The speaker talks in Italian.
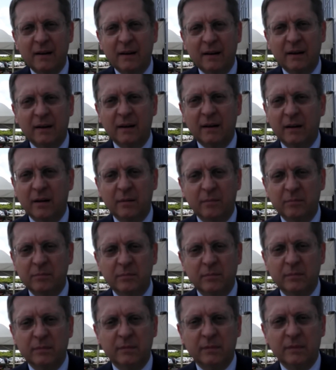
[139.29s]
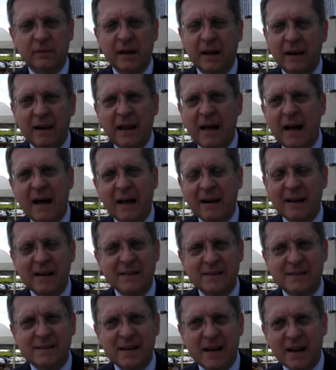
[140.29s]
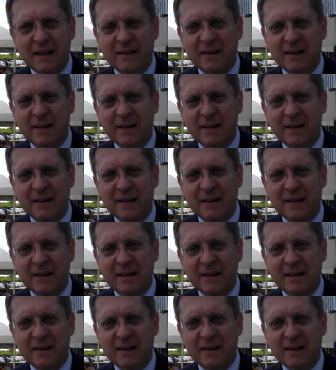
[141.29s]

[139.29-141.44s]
Eh, dall'A alla Z,